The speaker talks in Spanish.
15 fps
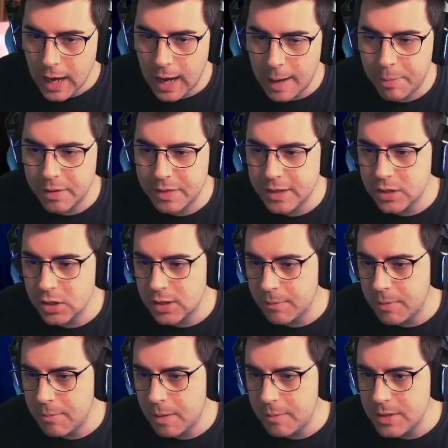Ah, por cierto,
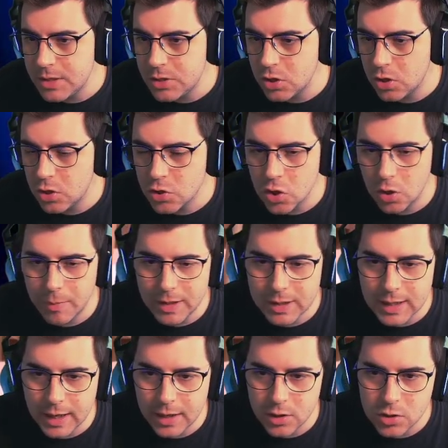también me habéis dicho en los
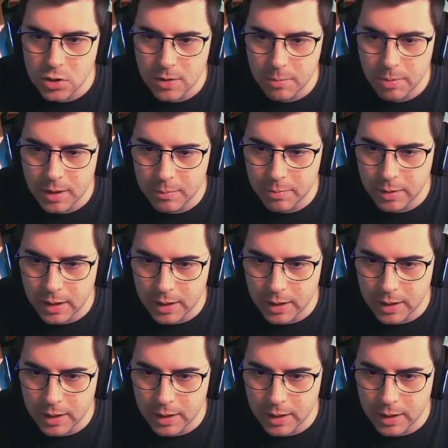comentarios, lo voy a poner por